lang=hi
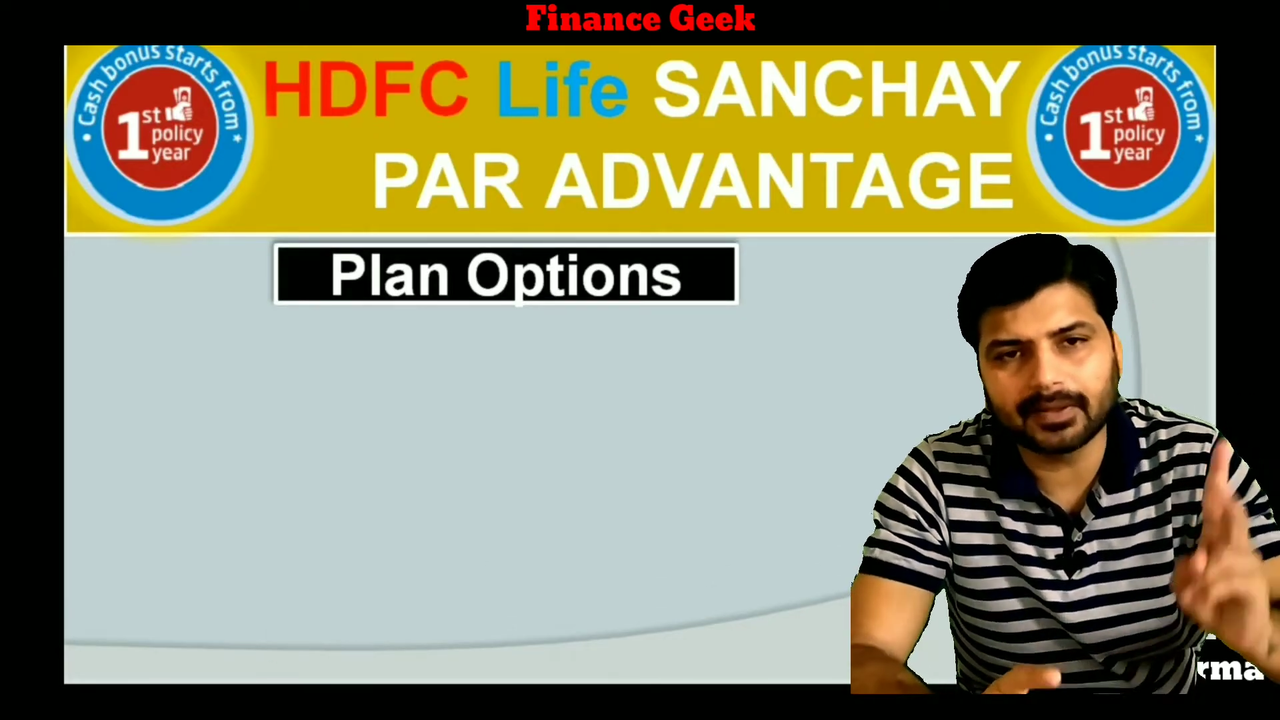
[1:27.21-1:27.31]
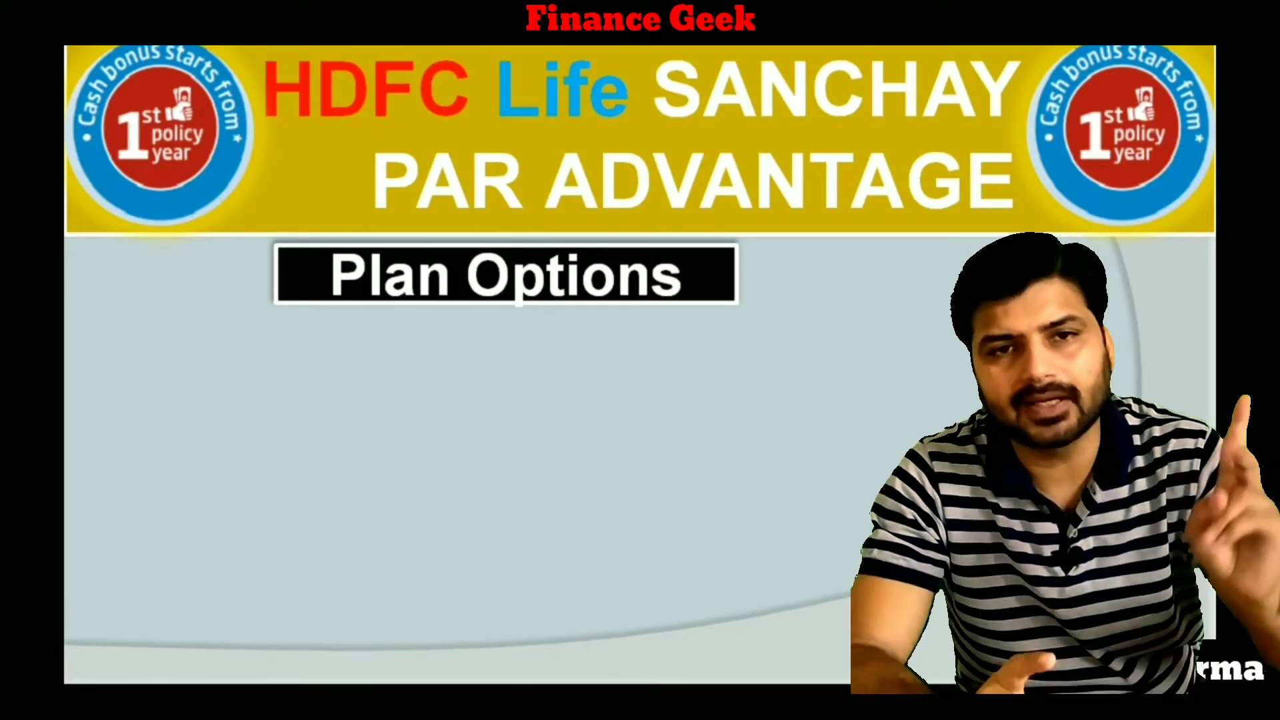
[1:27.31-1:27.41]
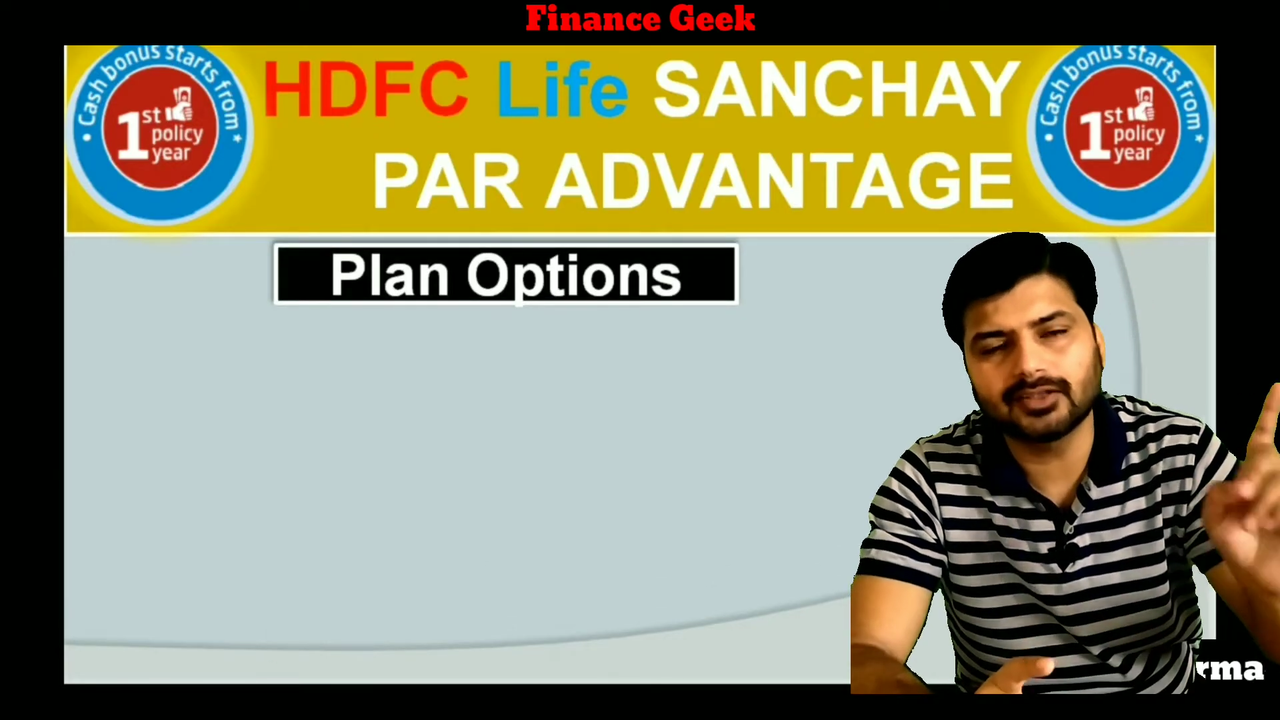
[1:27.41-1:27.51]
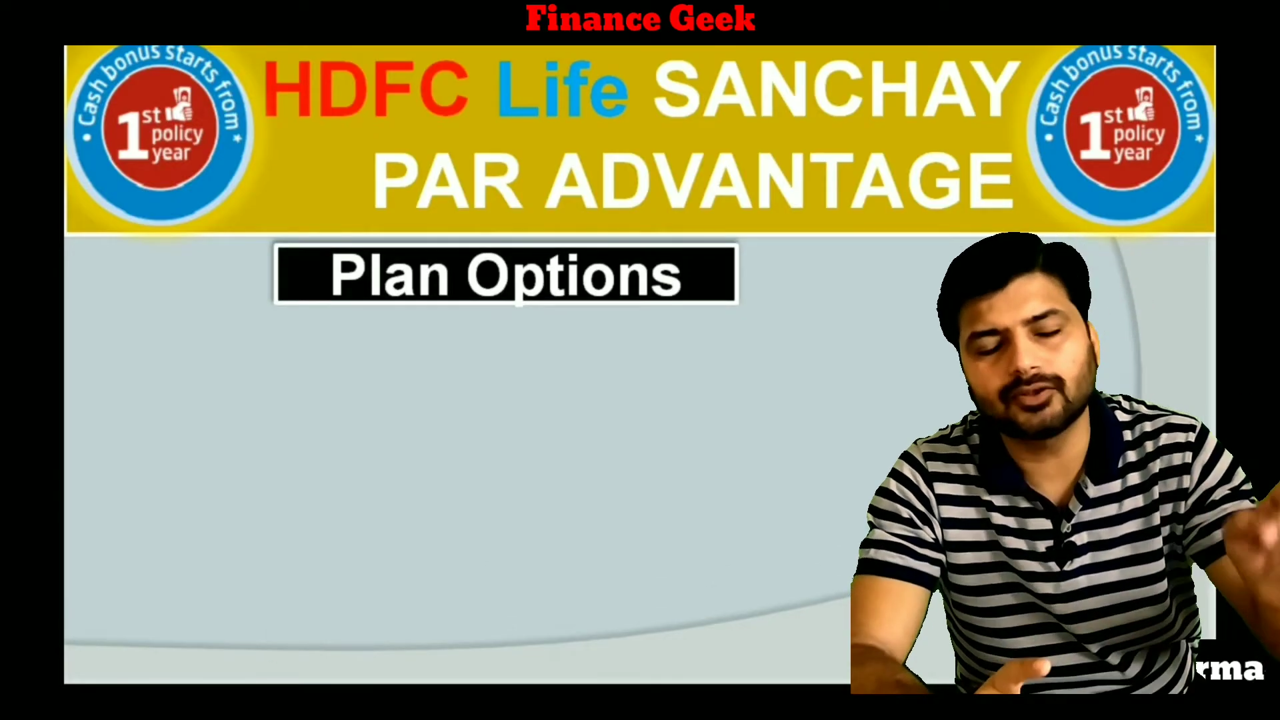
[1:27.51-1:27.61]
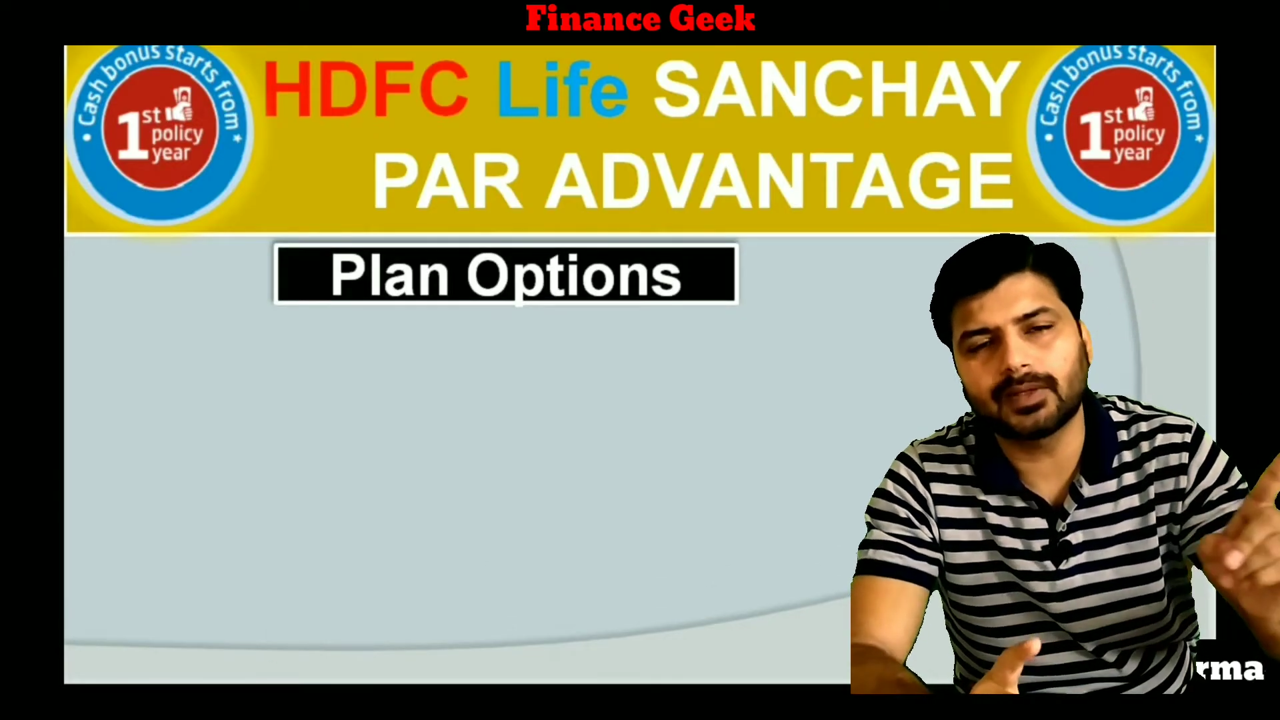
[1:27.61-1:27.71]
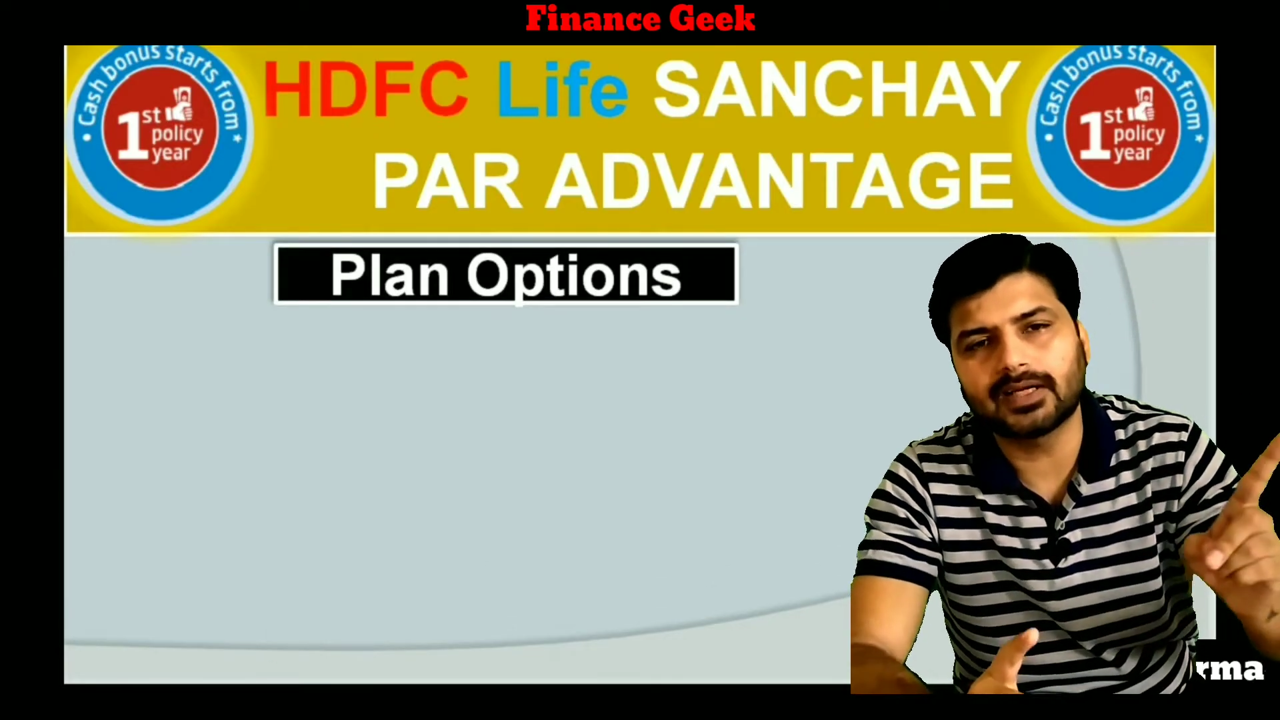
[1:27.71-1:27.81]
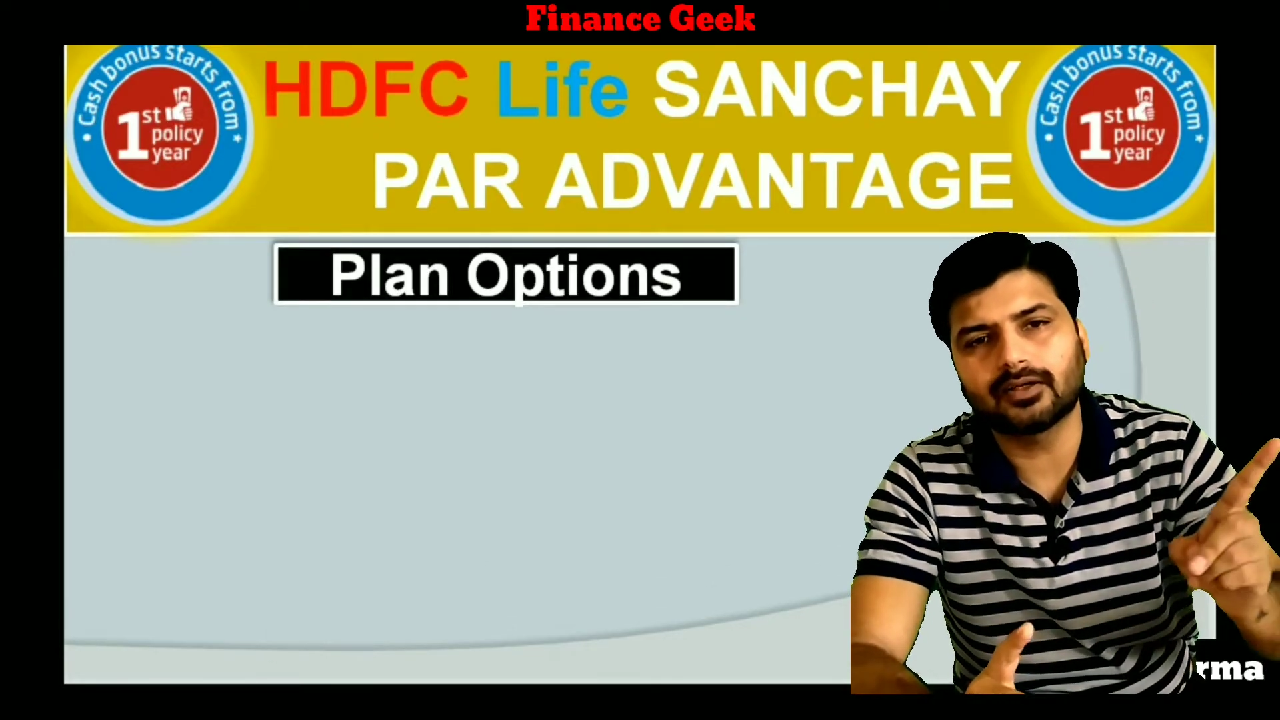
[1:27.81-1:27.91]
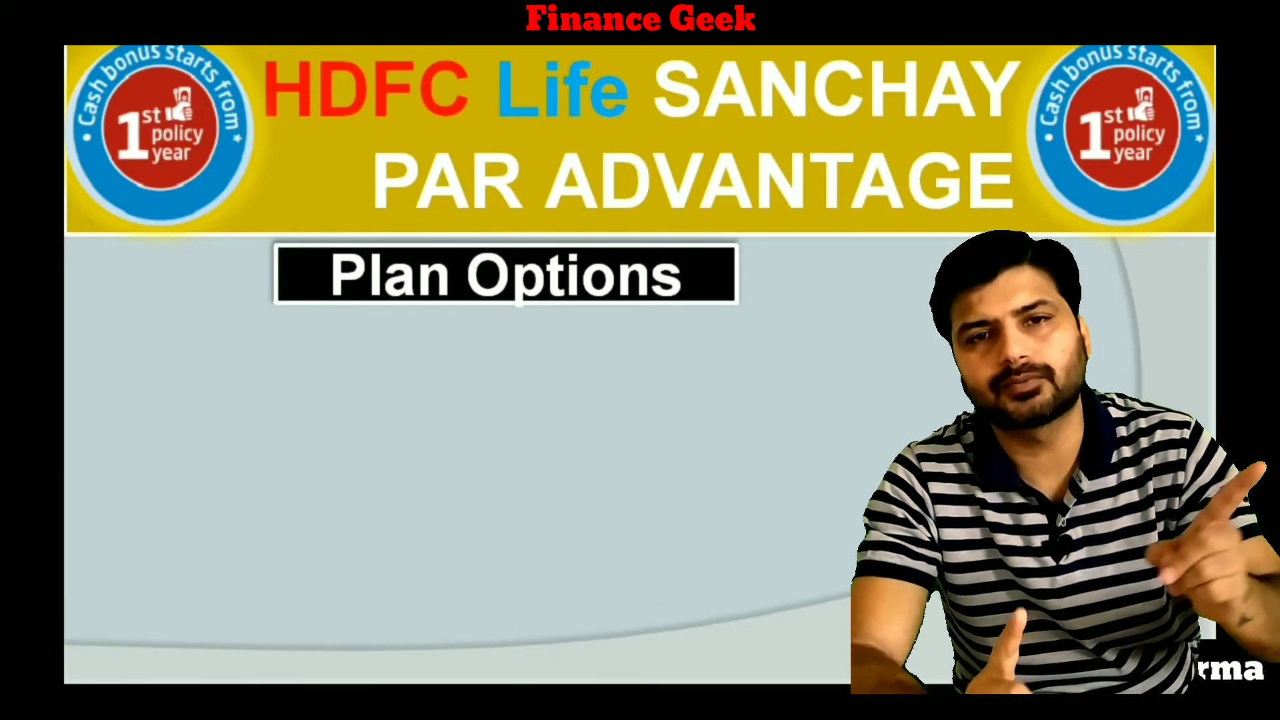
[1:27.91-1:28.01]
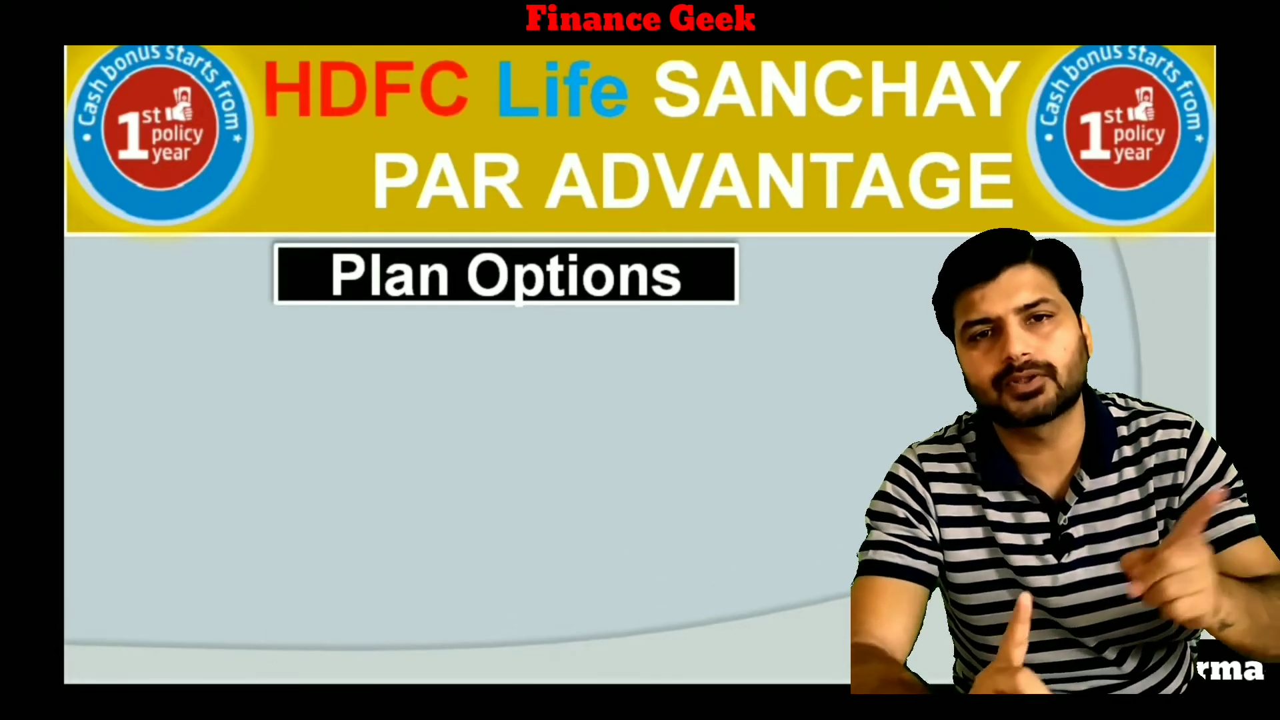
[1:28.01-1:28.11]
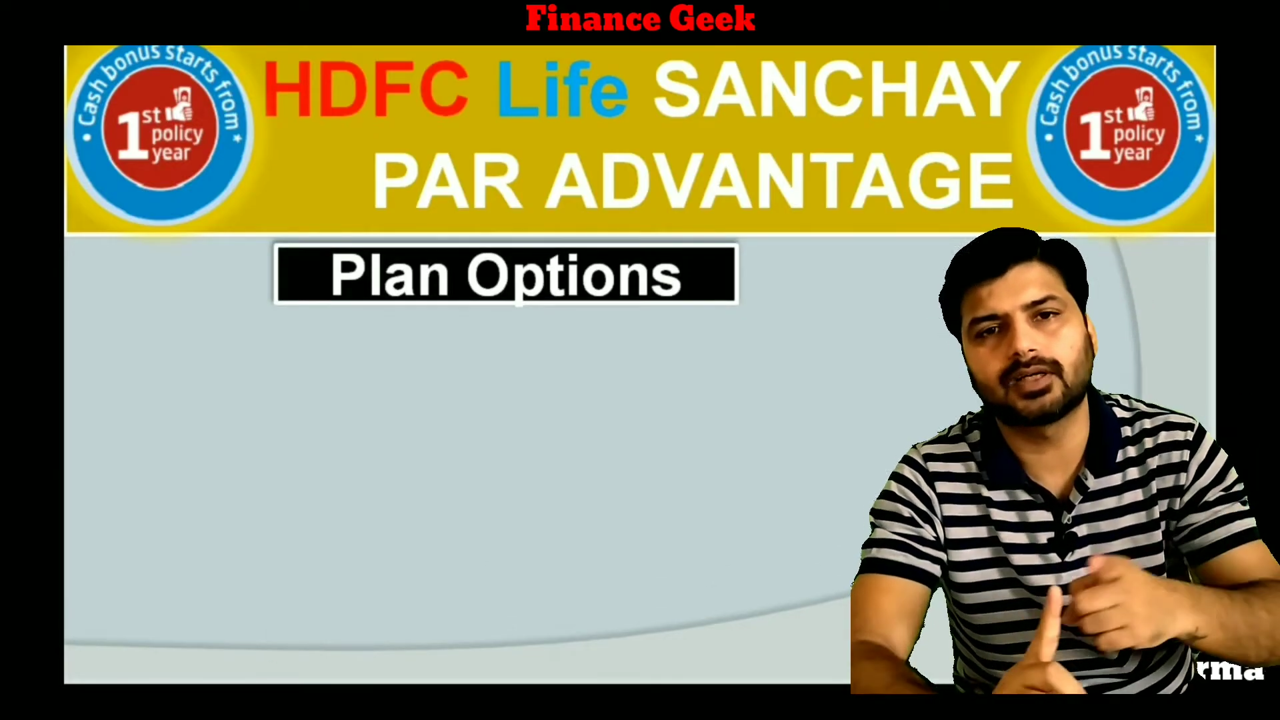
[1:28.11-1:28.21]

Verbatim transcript: पहला जो प्लान ऑप्शन